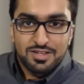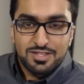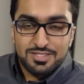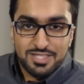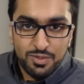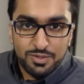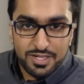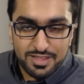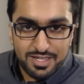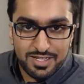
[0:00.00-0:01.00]
زاوية
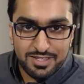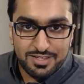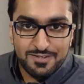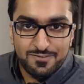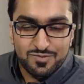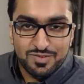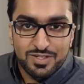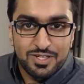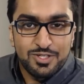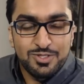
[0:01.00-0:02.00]
ثالثة
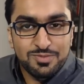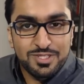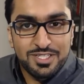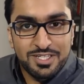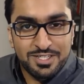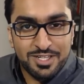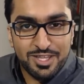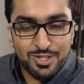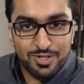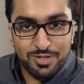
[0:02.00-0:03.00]
يمكن أن
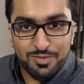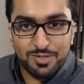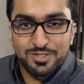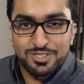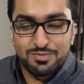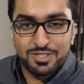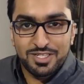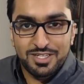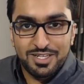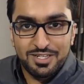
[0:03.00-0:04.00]
ننظر للبرمجة من
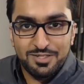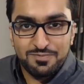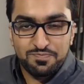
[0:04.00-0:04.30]
خلالها